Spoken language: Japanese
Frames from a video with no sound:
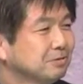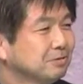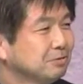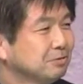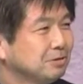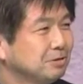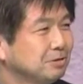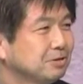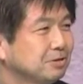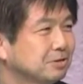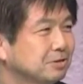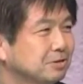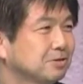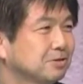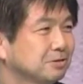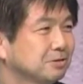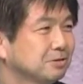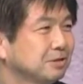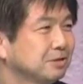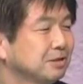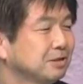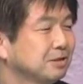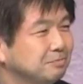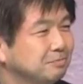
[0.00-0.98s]

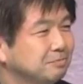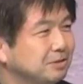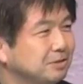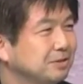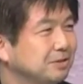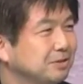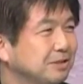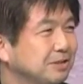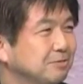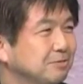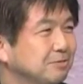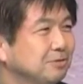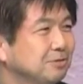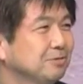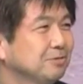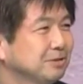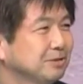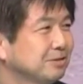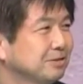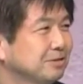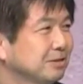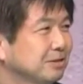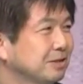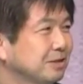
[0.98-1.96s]
ドイツゲルマン系の人
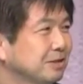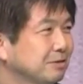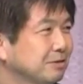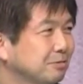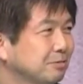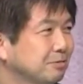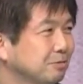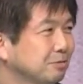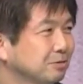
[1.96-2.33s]
たちが結